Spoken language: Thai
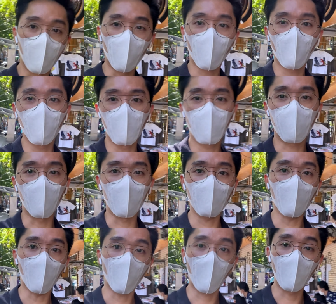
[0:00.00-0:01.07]
แล้วก็มีเสียง
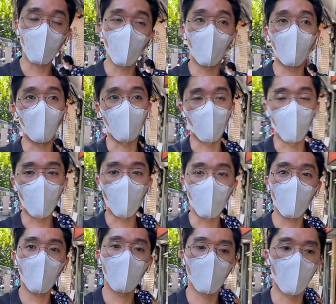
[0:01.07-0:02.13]
จากไมค์ตัวใหม่ของพง
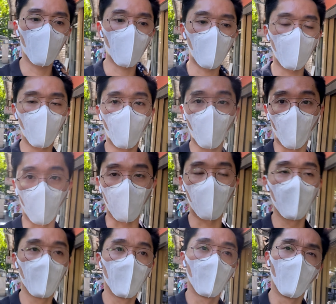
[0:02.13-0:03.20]
ด้วยเนาะเป็น Rode
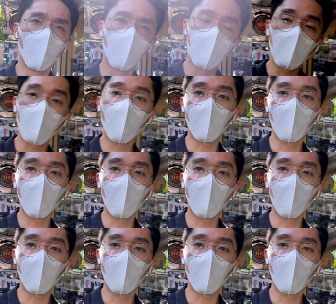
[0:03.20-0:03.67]
Video